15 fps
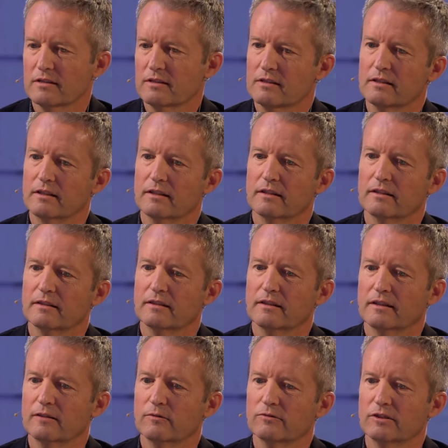dass eine,
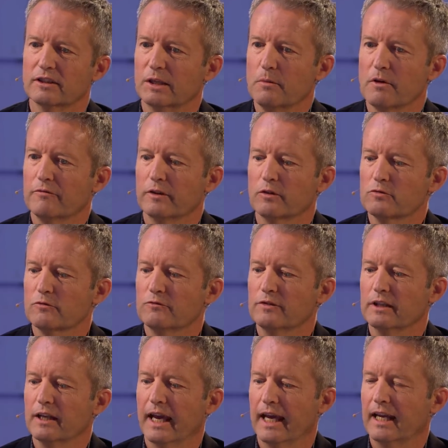eine
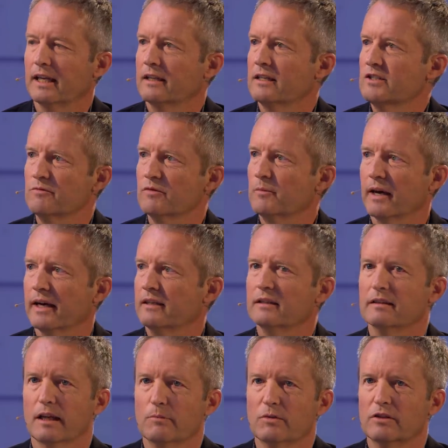Unternehmerphilosophie ähnlich ist wie
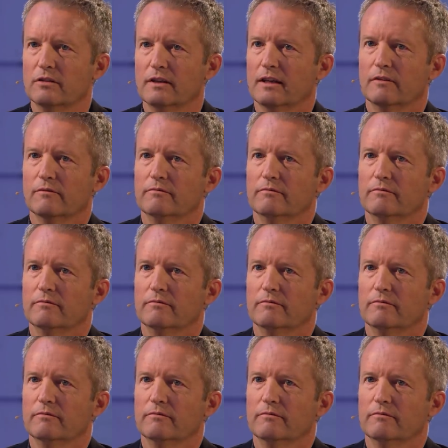meine, nämlich